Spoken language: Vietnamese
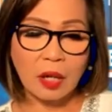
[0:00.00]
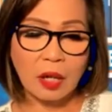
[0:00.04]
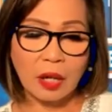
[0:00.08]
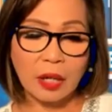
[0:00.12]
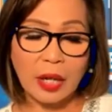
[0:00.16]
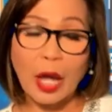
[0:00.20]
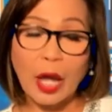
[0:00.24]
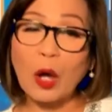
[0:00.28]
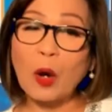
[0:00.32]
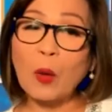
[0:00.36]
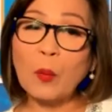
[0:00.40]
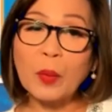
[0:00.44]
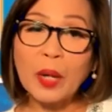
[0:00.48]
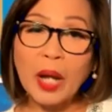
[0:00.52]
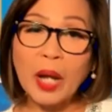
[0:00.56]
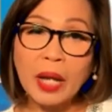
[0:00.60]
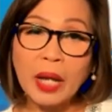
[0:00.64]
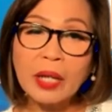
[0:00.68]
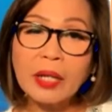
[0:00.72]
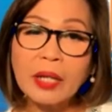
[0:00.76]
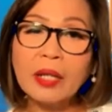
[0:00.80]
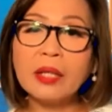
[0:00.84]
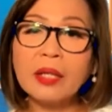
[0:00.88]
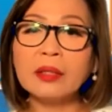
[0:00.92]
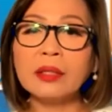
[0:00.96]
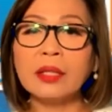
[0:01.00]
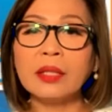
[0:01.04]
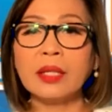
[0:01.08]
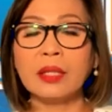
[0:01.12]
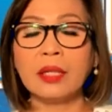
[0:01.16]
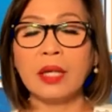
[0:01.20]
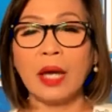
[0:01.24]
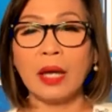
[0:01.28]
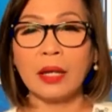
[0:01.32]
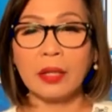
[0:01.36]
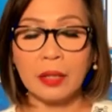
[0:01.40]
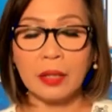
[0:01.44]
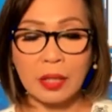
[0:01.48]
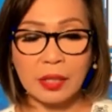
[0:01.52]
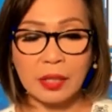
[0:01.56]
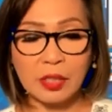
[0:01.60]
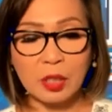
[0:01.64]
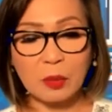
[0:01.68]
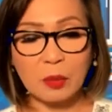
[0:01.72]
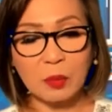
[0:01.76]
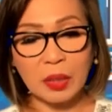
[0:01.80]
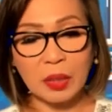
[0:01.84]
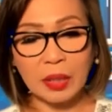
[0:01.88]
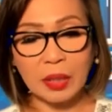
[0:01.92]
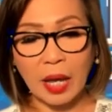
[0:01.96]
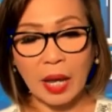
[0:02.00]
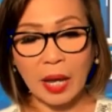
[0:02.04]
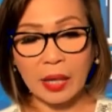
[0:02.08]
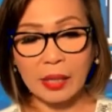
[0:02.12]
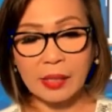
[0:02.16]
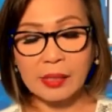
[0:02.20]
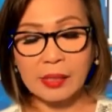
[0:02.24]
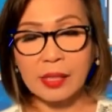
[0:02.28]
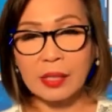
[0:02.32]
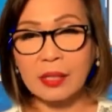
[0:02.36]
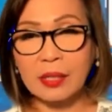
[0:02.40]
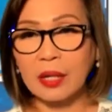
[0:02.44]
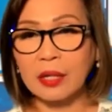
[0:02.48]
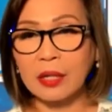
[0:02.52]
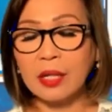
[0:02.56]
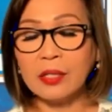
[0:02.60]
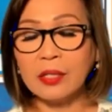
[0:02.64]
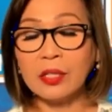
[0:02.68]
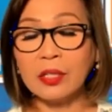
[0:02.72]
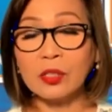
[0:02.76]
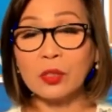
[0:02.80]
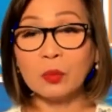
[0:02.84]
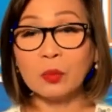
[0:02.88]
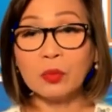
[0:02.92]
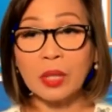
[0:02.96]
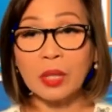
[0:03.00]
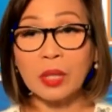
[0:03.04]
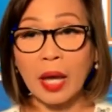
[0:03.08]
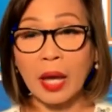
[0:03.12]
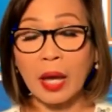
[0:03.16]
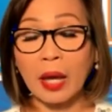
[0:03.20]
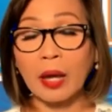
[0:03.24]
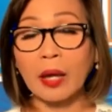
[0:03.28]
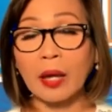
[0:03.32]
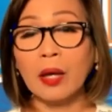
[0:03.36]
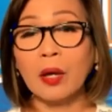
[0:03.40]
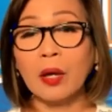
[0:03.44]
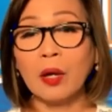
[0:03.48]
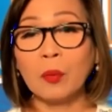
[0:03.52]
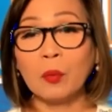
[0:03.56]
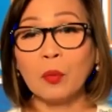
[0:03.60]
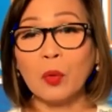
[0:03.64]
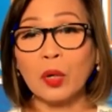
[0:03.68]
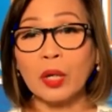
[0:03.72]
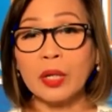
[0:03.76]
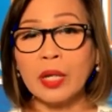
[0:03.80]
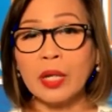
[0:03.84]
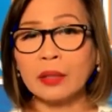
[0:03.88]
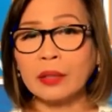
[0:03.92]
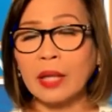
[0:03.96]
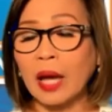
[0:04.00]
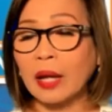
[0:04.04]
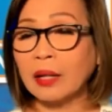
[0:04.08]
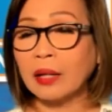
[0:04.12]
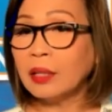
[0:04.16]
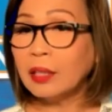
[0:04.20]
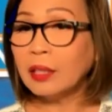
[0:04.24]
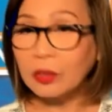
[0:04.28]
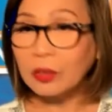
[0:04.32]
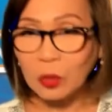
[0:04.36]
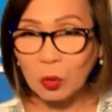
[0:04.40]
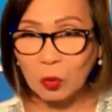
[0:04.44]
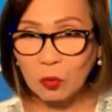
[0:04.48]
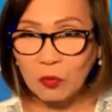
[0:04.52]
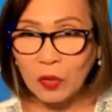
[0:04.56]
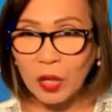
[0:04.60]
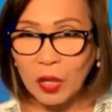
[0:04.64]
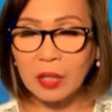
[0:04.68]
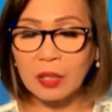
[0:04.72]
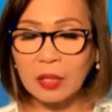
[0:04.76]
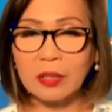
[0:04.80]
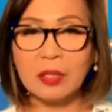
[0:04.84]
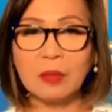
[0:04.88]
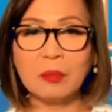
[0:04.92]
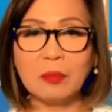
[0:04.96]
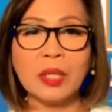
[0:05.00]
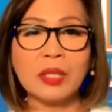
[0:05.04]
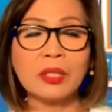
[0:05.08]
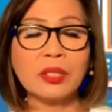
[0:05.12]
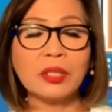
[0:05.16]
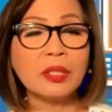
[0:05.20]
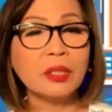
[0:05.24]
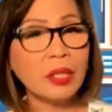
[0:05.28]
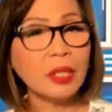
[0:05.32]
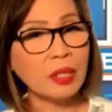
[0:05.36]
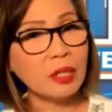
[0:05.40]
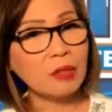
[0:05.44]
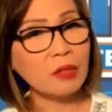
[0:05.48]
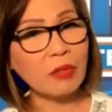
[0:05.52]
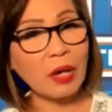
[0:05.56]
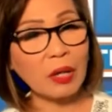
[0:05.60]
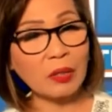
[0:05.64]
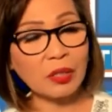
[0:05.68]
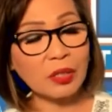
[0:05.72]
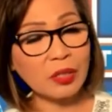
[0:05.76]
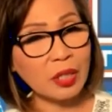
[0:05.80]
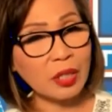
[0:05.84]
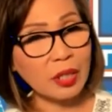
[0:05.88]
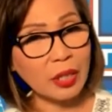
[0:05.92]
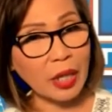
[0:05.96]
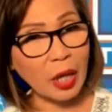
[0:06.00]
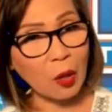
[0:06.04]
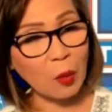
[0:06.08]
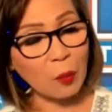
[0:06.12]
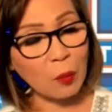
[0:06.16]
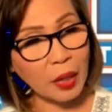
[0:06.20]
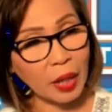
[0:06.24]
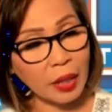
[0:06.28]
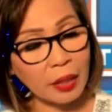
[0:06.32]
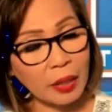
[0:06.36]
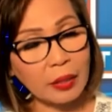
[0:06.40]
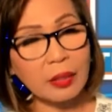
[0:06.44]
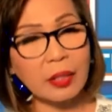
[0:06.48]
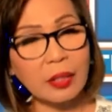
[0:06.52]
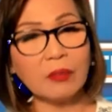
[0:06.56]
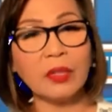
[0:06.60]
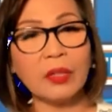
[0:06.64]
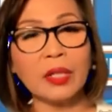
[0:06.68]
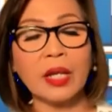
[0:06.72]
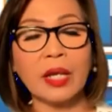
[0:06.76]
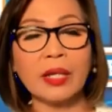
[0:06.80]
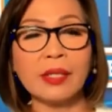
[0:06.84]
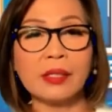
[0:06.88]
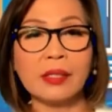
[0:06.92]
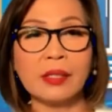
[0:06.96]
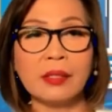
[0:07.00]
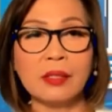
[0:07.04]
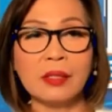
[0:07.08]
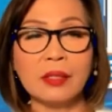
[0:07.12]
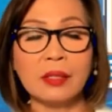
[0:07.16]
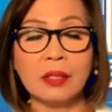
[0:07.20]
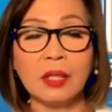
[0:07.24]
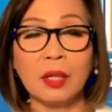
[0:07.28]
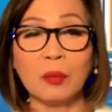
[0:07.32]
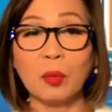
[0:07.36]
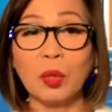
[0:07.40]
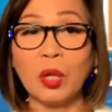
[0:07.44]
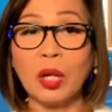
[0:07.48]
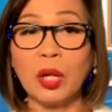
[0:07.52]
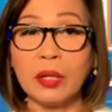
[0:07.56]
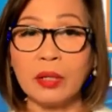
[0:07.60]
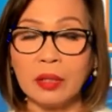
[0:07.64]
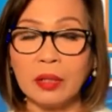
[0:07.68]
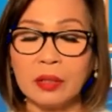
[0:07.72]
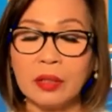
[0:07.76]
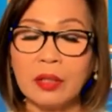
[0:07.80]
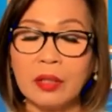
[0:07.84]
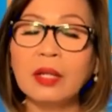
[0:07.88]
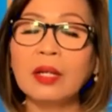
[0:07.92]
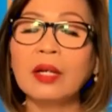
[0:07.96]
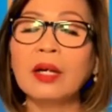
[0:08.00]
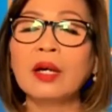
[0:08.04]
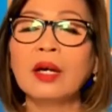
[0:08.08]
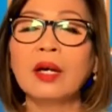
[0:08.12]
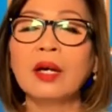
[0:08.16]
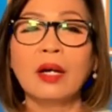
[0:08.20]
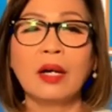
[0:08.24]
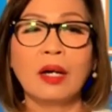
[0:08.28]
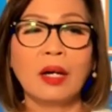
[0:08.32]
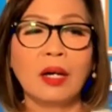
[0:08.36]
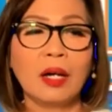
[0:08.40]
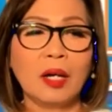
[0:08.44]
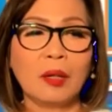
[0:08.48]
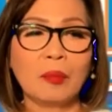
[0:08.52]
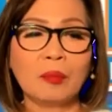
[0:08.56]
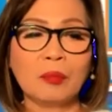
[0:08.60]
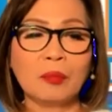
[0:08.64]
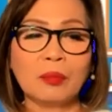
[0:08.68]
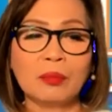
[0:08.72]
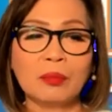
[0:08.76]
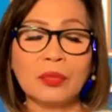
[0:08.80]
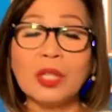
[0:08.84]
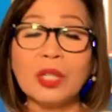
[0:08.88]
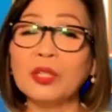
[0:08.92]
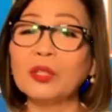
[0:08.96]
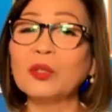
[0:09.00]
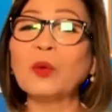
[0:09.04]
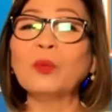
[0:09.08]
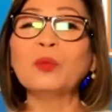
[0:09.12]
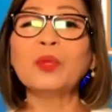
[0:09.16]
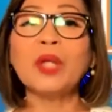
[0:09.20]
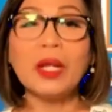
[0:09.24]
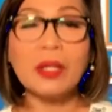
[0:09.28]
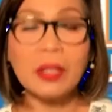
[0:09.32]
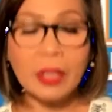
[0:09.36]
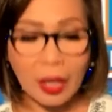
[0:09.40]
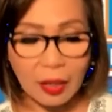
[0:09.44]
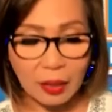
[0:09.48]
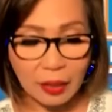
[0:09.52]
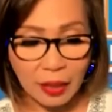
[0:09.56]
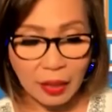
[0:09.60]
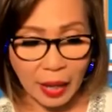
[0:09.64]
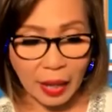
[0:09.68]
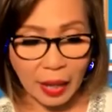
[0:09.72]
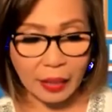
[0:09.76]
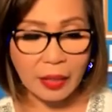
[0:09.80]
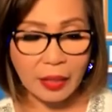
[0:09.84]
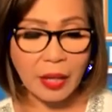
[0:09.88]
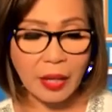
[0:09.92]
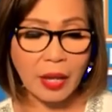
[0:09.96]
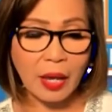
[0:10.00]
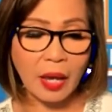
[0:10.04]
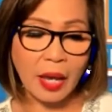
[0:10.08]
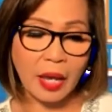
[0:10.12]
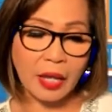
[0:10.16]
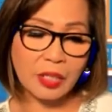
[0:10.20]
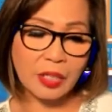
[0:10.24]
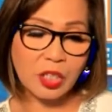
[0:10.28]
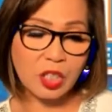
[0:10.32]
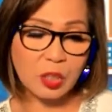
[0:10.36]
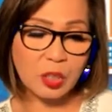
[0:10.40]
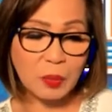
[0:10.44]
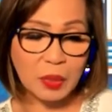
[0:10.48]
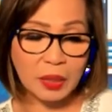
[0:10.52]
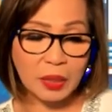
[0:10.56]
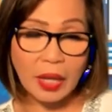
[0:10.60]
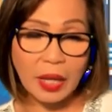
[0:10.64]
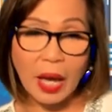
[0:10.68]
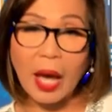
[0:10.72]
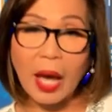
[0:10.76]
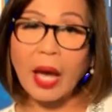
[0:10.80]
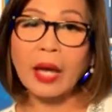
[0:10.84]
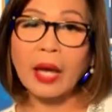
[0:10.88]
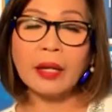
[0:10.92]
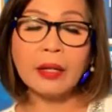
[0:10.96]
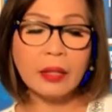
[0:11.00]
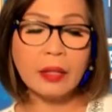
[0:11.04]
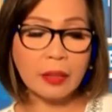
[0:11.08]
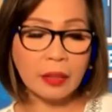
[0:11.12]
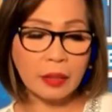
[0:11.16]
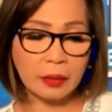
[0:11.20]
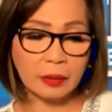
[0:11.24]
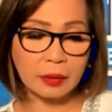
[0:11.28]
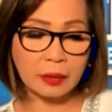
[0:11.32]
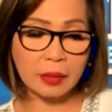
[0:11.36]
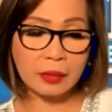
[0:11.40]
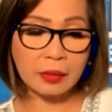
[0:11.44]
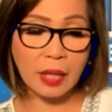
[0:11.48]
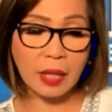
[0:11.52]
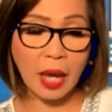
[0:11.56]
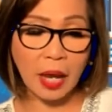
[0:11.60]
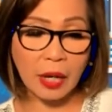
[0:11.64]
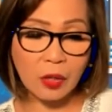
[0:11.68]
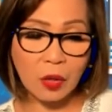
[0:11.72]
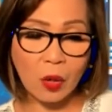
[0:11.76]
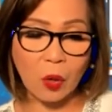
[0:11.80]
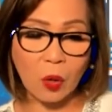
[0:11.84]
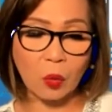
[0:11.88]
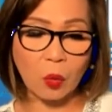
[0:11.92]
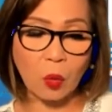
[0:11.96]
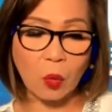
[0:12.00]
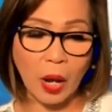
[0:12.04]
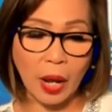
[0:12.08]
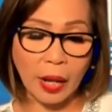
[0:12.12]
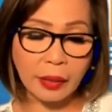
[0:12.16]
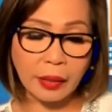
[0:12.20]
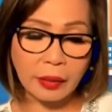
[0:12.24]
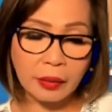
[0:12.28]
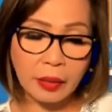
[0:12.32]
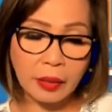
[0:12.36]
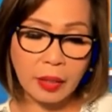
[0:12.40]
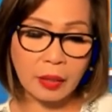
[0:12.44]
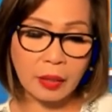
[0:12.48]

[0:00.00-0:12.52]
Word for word: Ngày hôm nay đó thì anh Jimmy Thái sẽ gửi đến cho chúng ta một cái đề tài rất là thú vị. Nhưng mà trước khi đi vào chương trình ngày hôm nay thì Vân Anh xin được một lần nữa tưởng cũng nên nhắc lại anh Jimmy Thái đó, cái title của anh đó